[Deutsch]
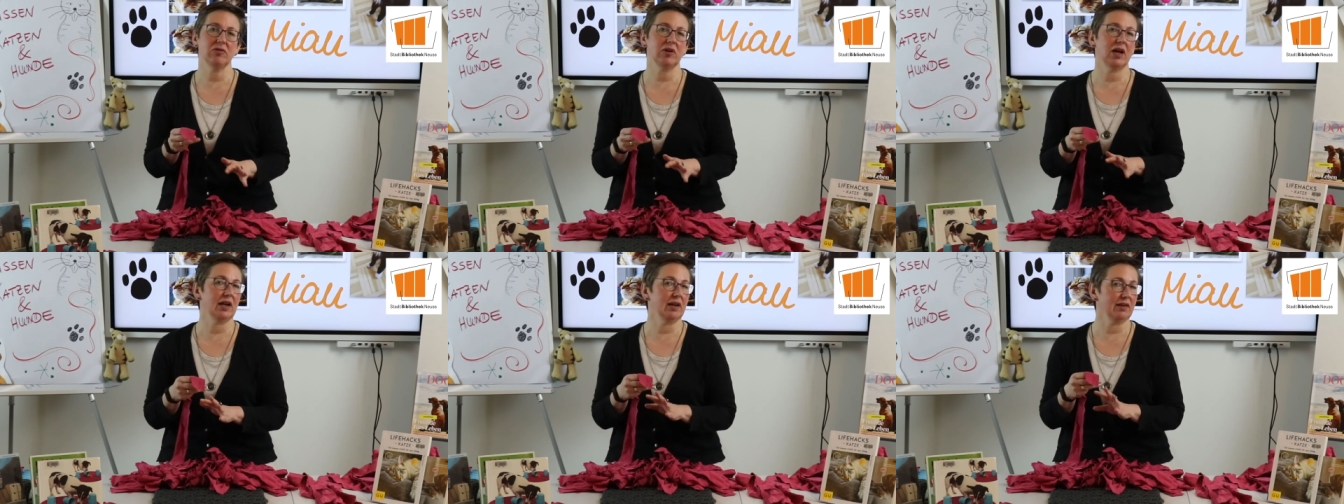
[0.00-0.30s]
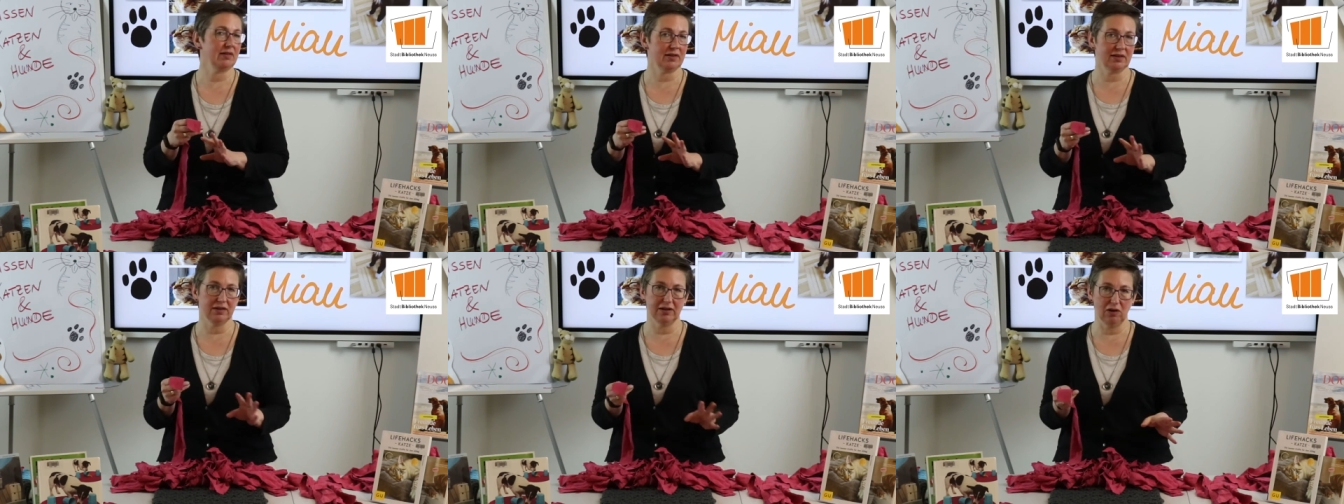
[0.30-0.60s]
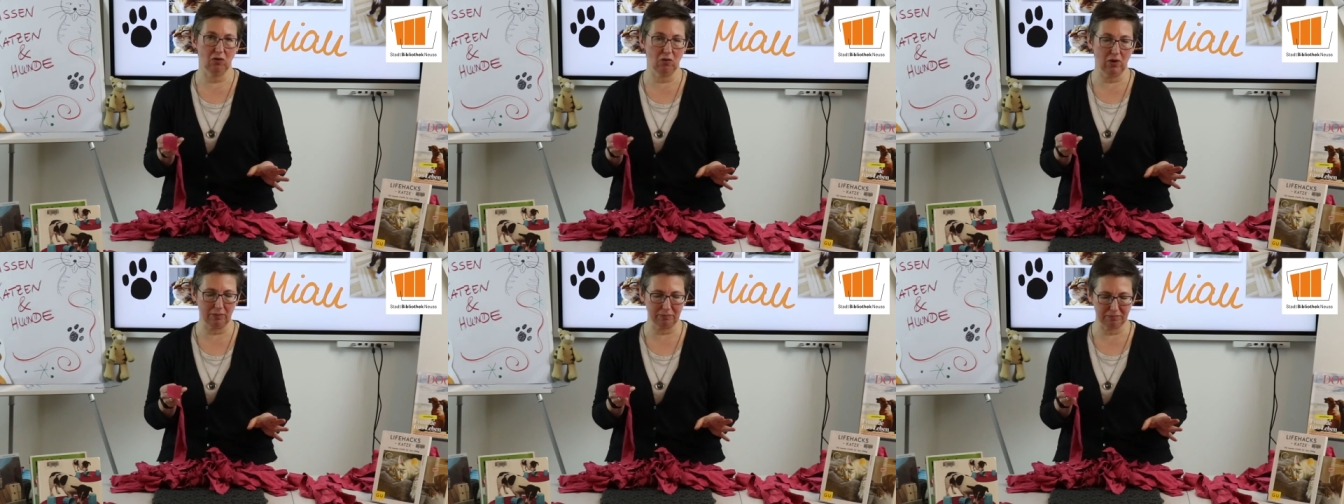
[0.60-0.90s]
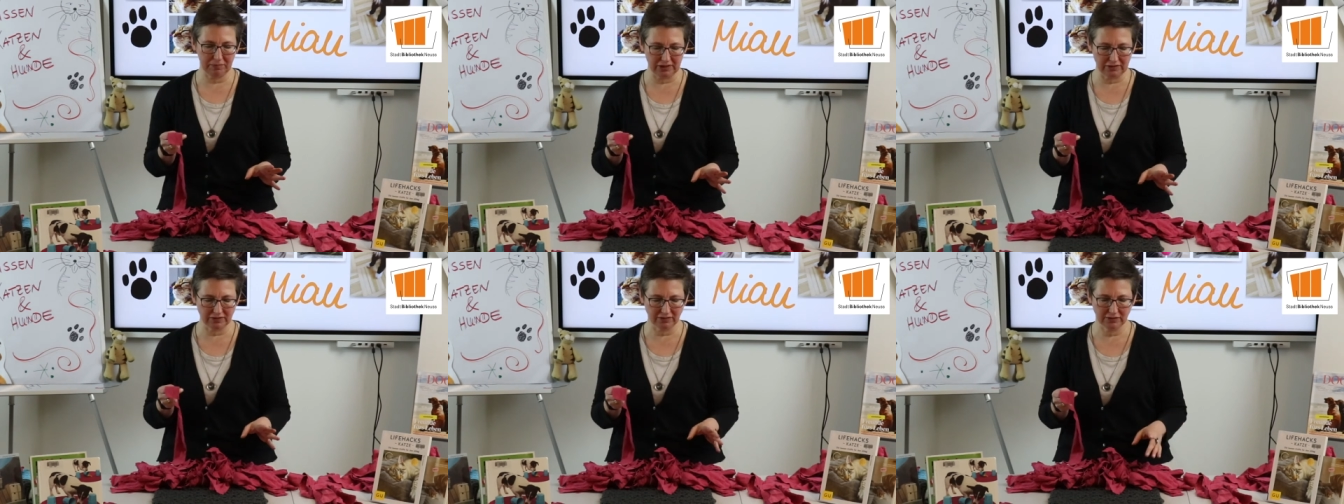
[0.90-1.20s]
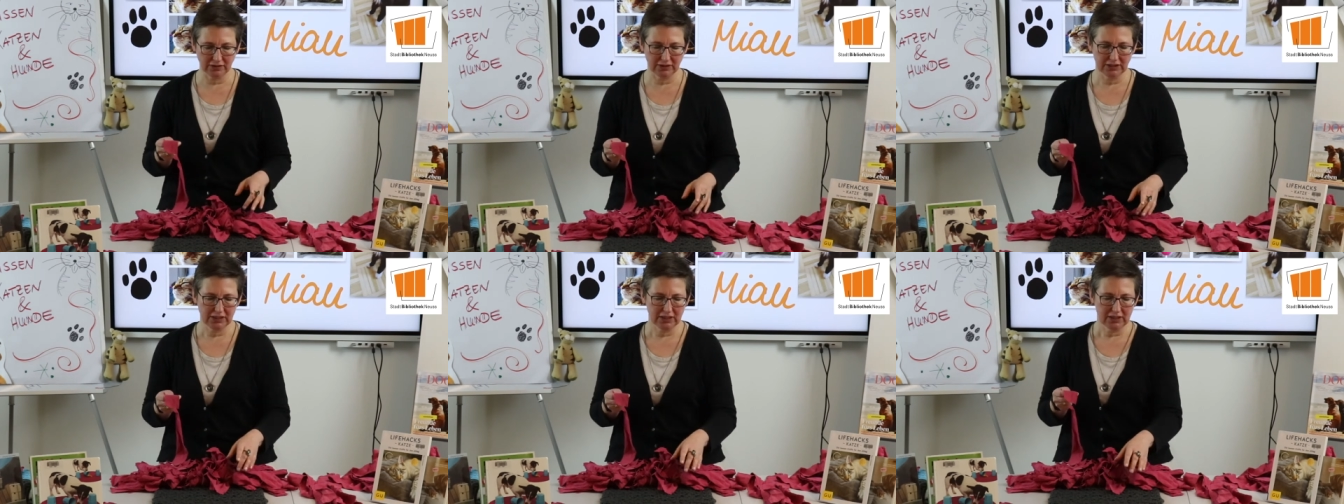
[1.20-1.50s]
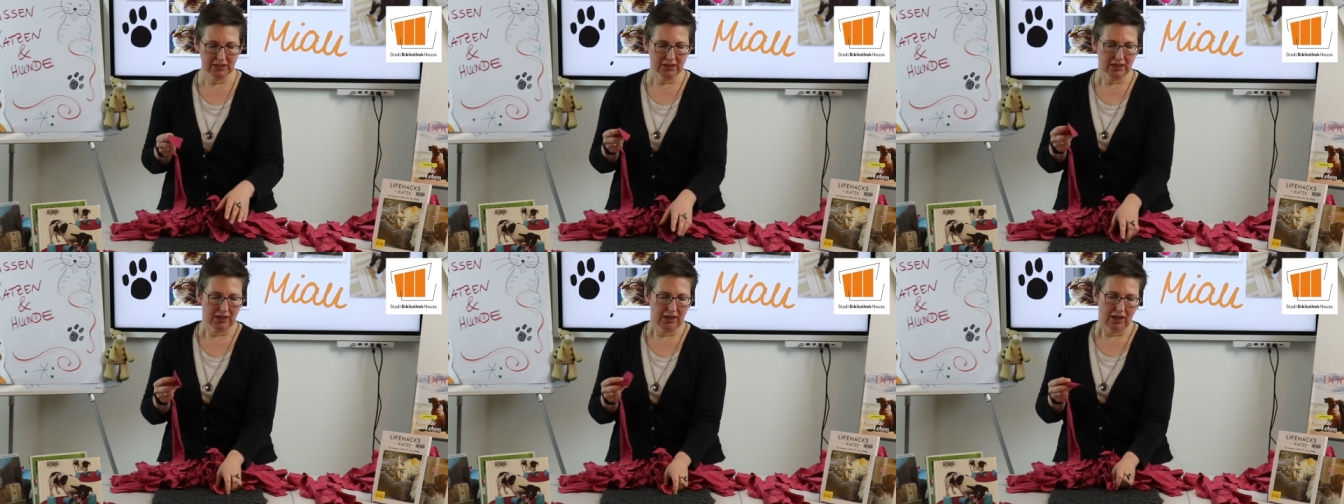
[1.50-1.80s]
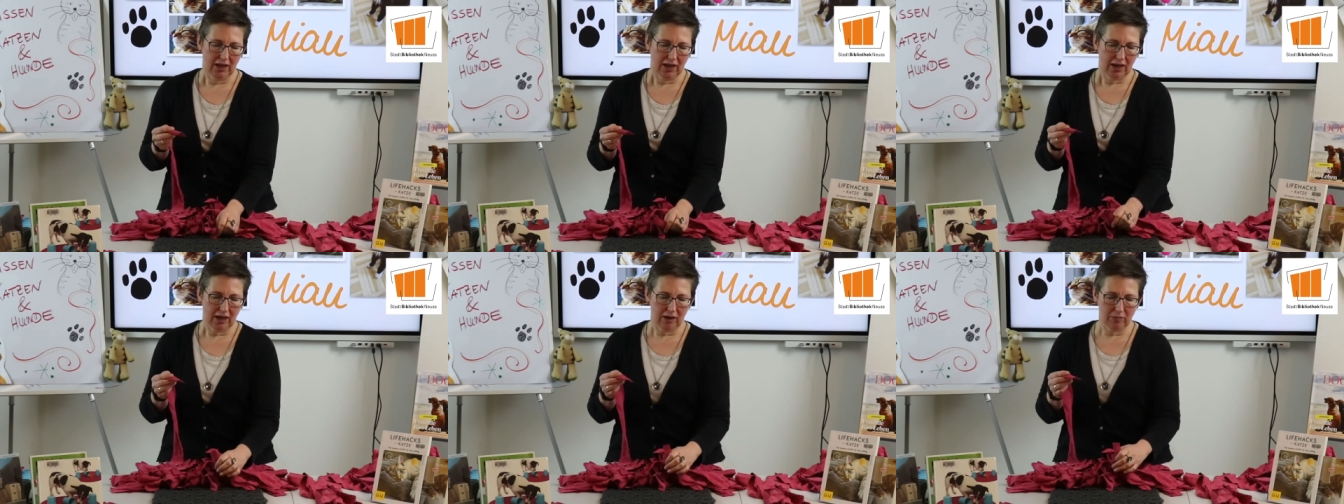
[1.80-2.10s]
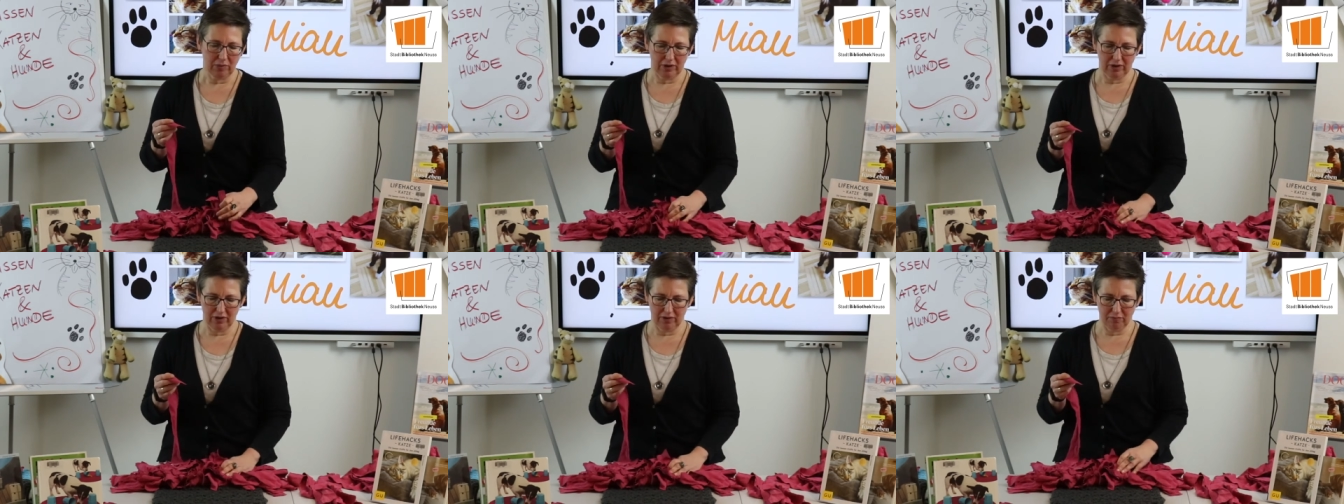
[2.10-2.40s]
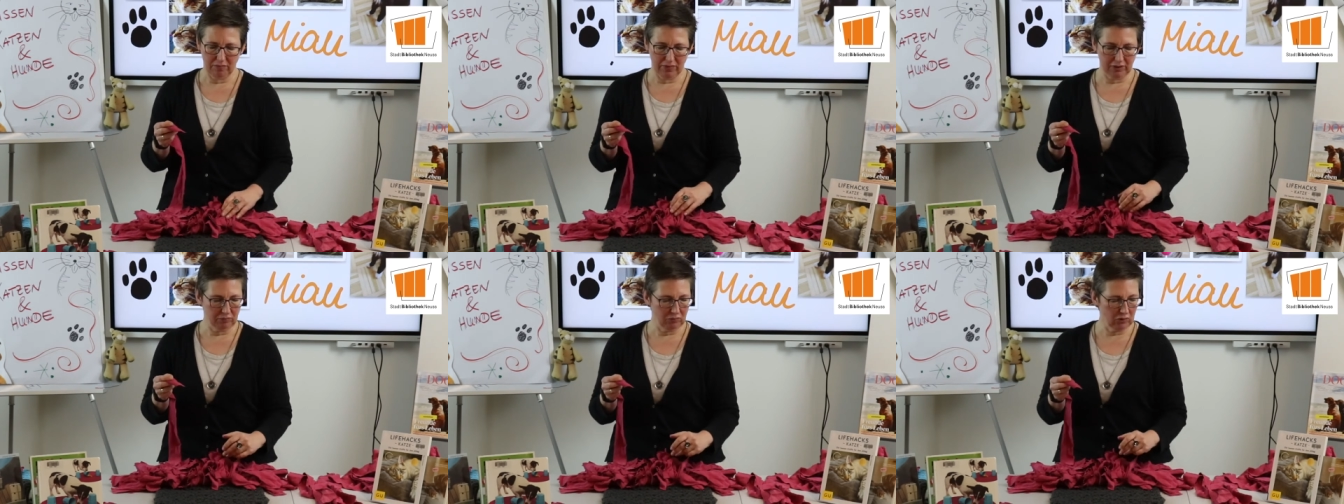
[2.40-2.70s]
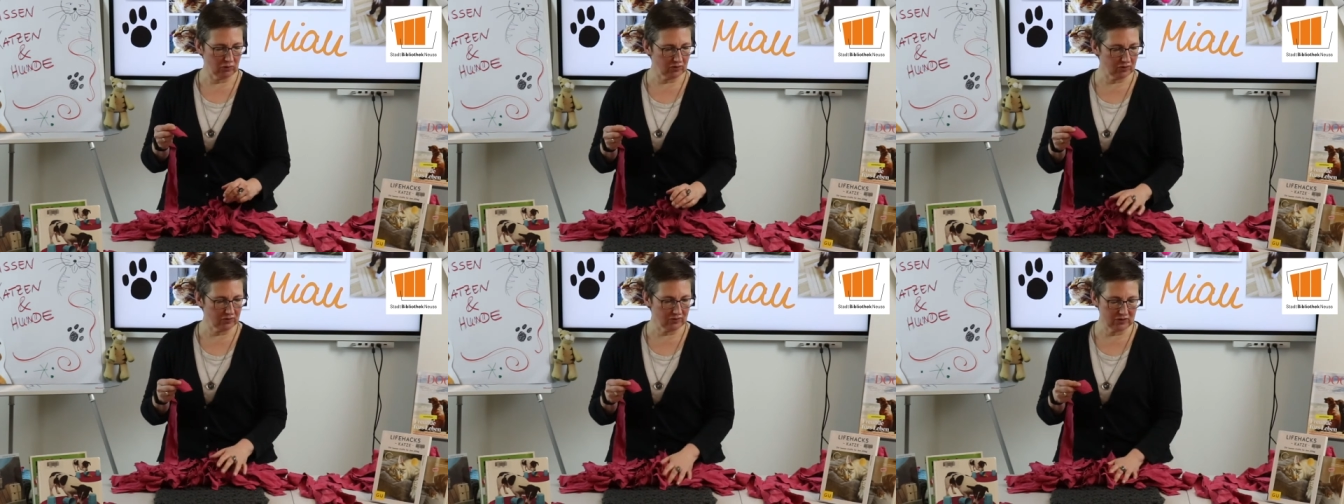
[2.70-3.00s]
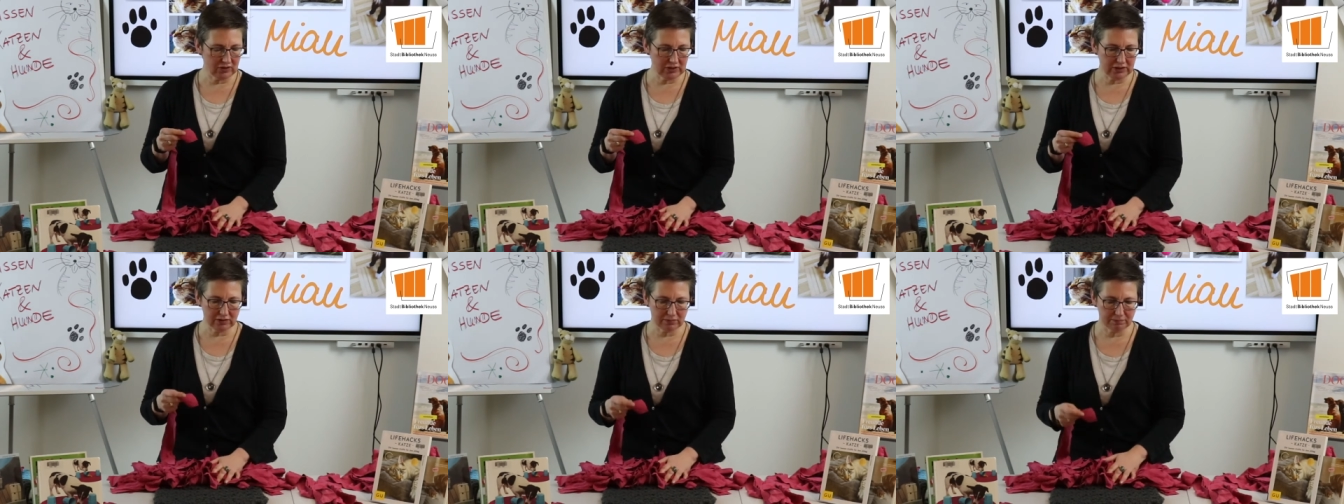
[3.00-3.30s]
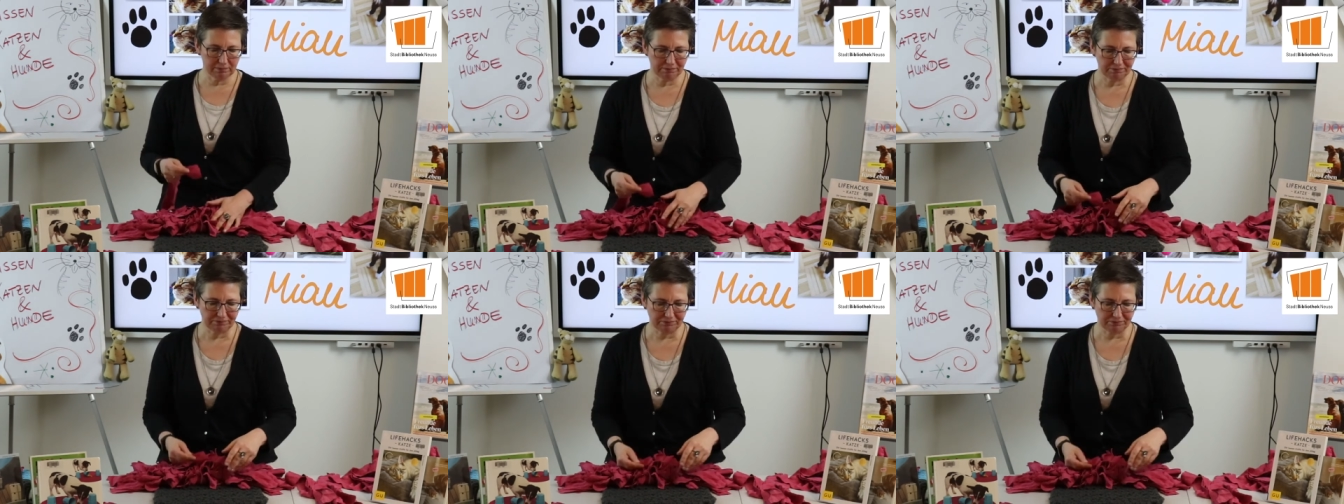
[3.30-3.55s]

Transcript: und alles genau abmessen, aber man muss es nicht.